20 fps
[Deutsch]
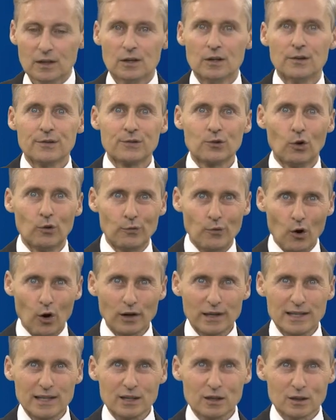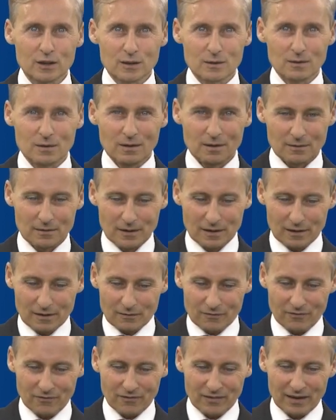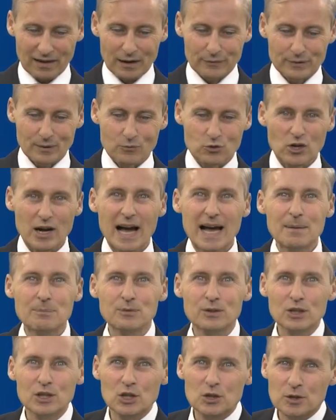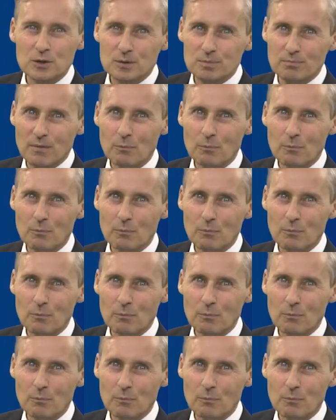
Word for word: so vorliegen auf dem Schreibtisch.